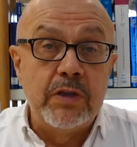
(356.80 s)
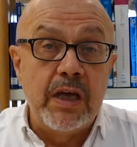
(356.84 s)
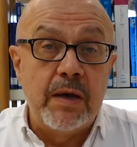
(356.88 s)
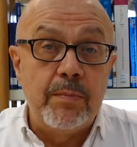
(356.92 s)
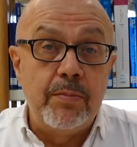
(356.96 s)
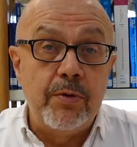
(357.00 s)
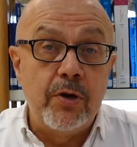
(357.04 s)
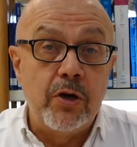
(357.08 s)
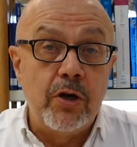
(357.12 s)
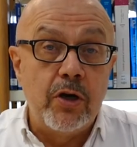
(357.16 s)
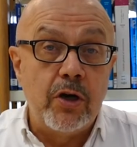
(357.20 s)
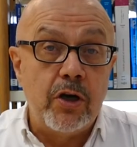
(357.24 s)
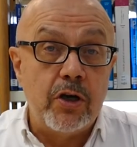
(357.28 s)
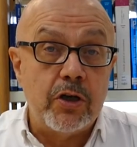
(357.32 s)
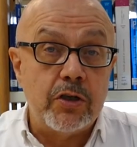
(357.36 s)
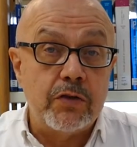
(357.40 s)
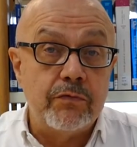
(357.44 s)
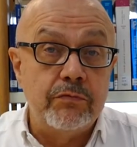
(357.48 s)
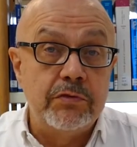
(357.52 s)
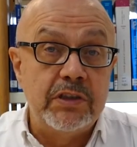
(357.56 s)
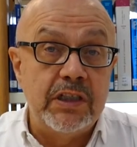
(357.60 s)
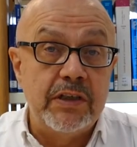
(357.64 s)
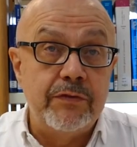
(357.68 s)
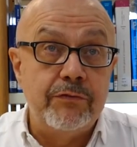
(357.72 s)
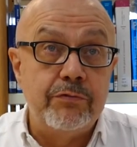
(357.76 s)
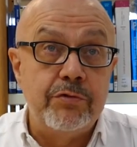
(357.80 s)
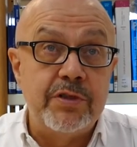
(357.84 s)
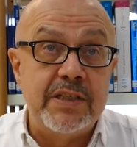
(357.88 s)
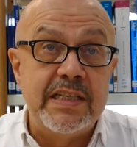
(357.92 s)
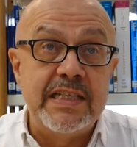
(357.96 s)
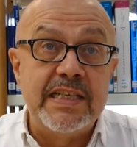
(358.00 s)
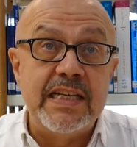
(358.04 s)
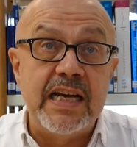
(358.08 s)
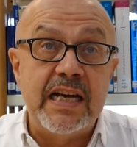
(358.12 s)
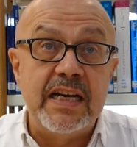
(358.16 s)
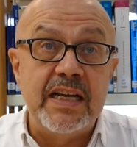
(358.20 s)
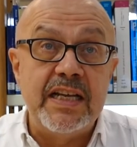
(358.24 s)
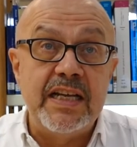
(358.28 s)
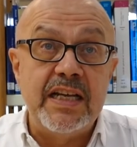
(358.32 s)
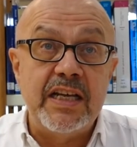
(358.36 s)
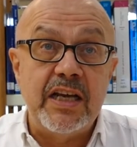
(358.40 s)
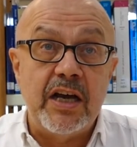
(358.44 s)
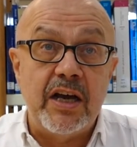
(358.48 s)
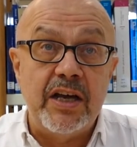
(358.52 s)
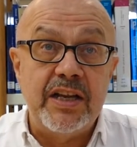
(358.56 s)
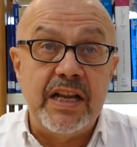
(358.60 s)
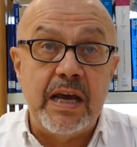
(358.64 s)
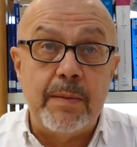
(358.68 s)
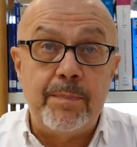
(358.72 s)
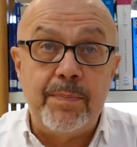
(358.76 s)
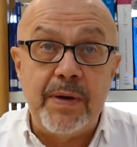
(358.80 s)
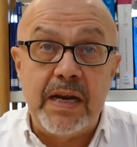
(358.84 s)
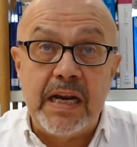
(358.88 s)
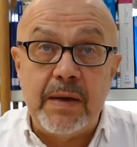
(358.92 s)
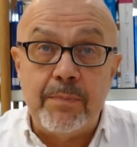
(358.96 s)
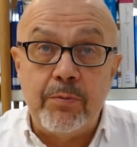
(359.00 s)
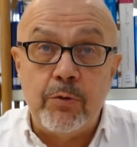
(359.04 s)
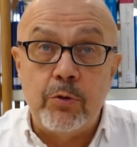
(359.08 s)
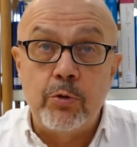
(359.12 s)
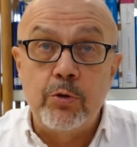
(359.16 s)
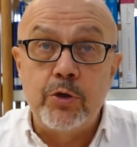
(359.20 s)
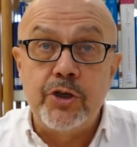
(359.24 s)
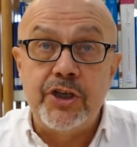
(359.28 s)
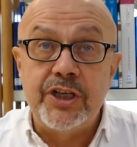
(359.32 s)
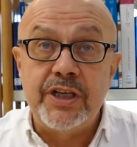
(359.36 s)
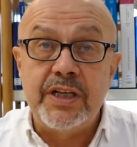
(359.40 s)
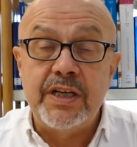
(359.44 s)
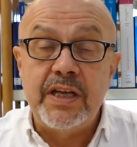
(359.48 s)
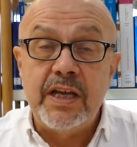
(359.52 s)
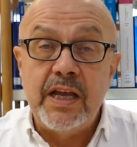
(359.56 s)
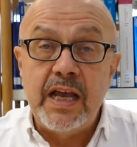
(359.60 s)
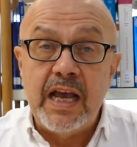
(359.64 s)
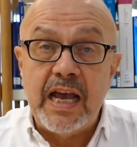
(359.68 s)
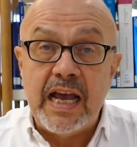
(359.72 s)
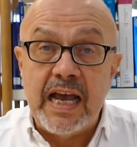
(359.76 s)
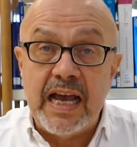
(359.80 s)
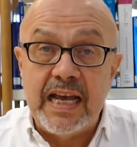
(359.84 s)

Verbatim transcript: d'abord, je voudrais vous signaler un appel à projet